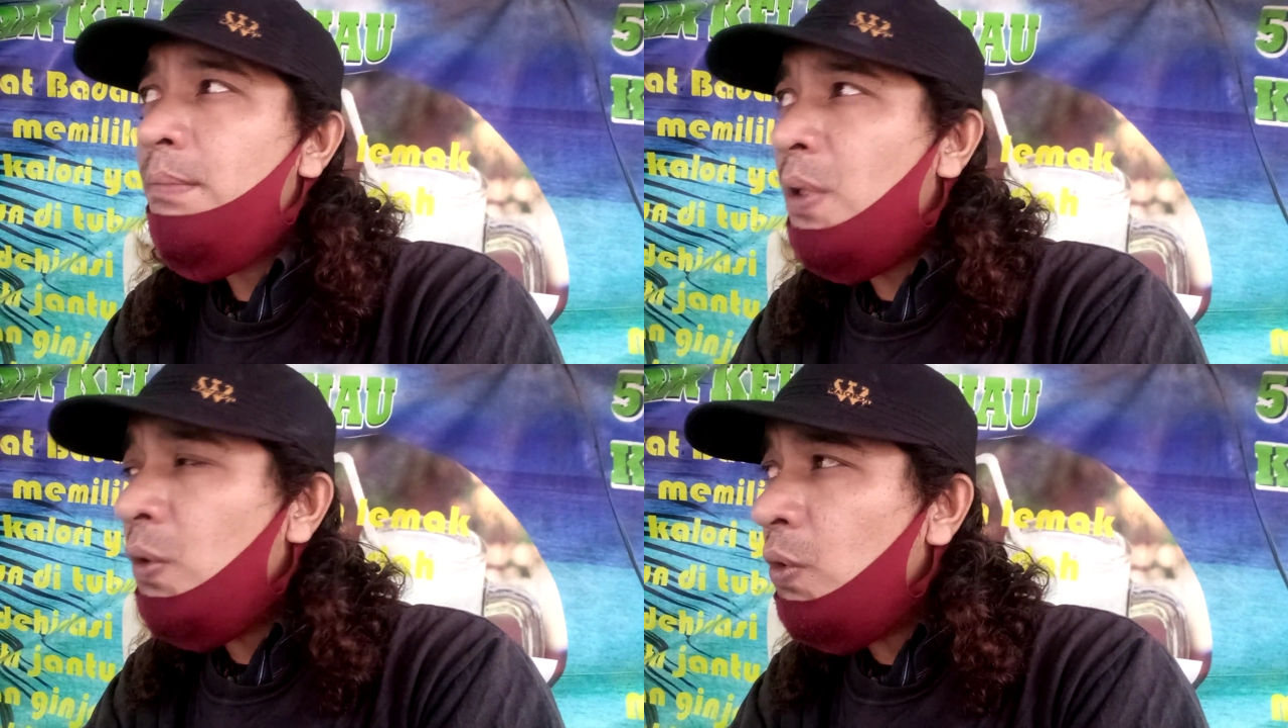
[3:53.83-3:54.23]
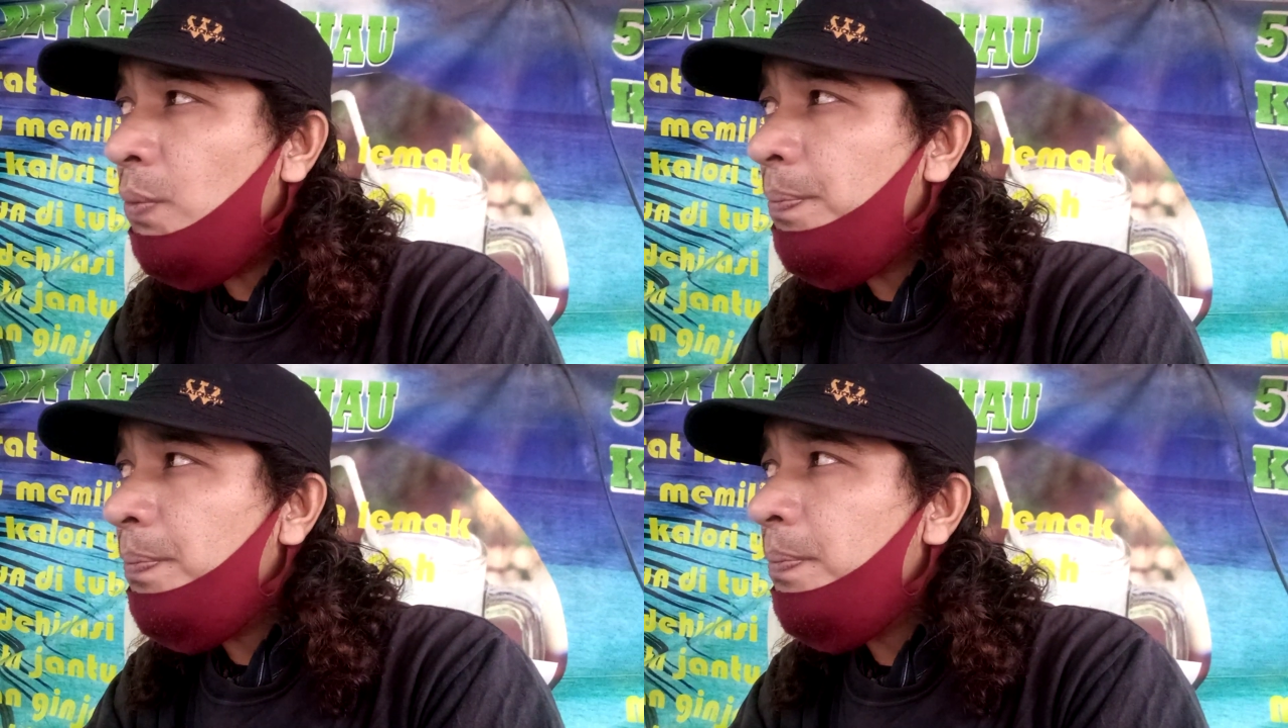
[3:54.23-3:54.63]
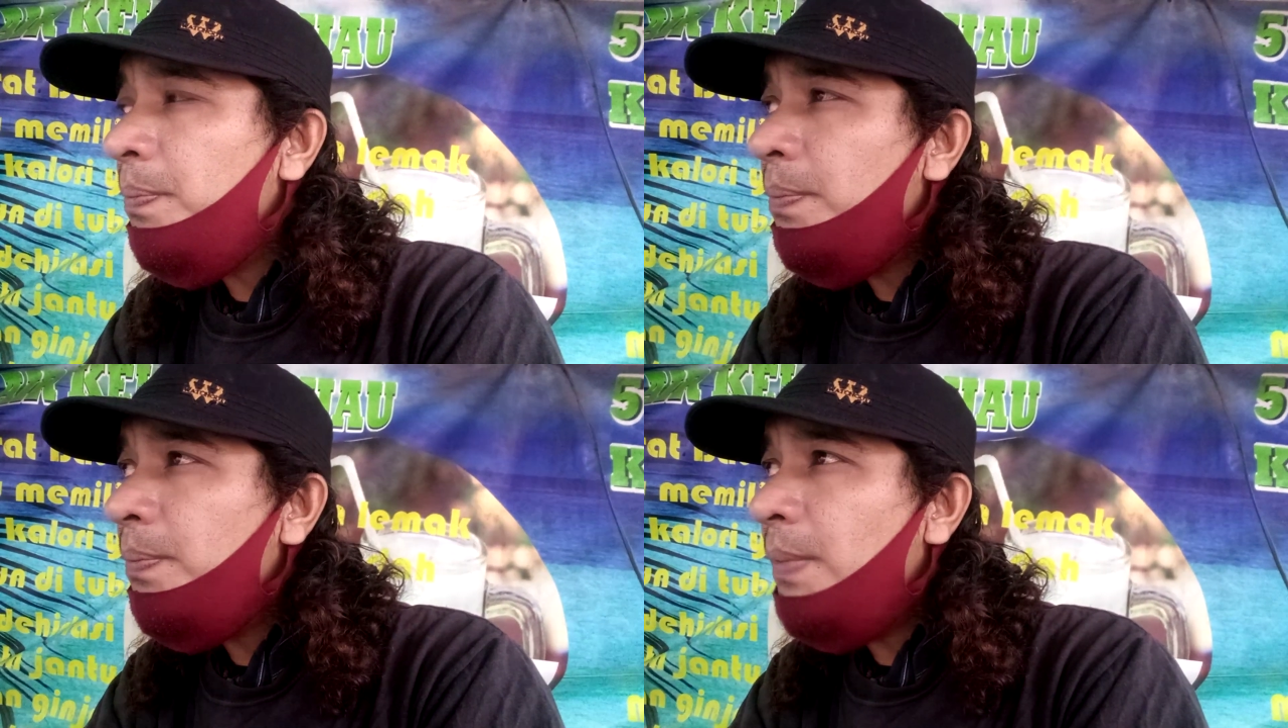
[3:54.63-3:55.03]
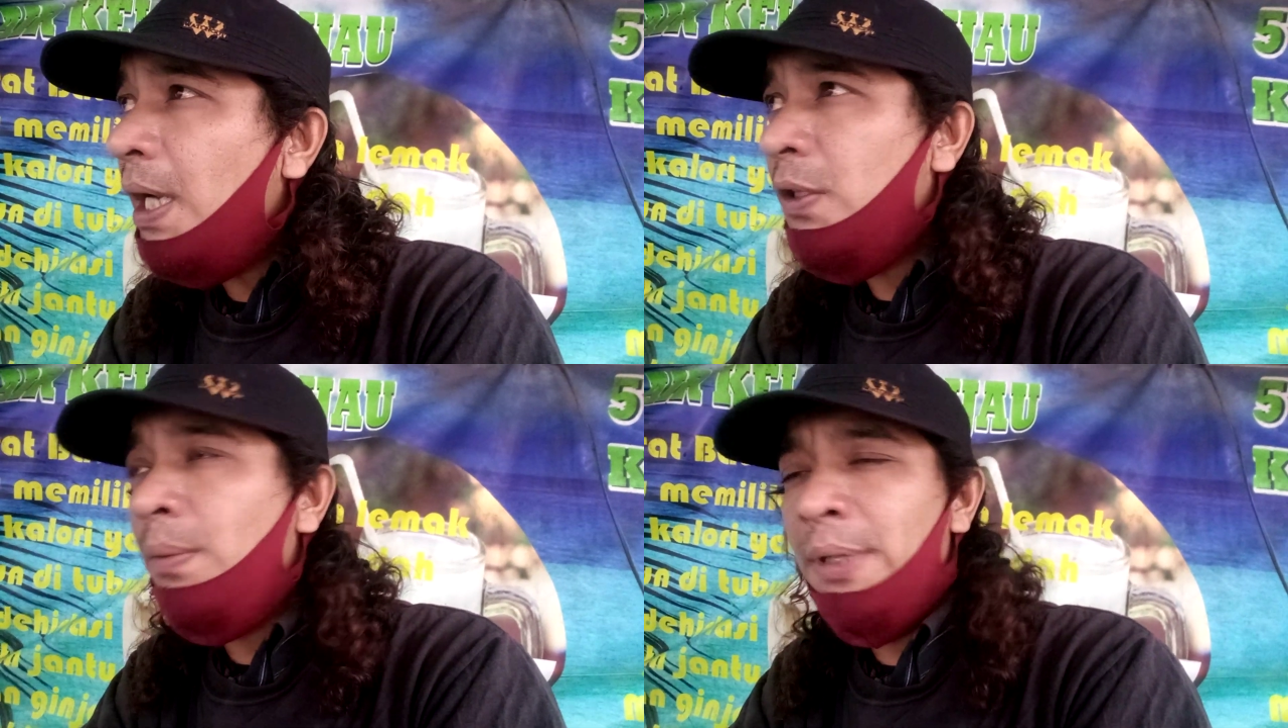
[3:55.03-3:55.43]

menutup atau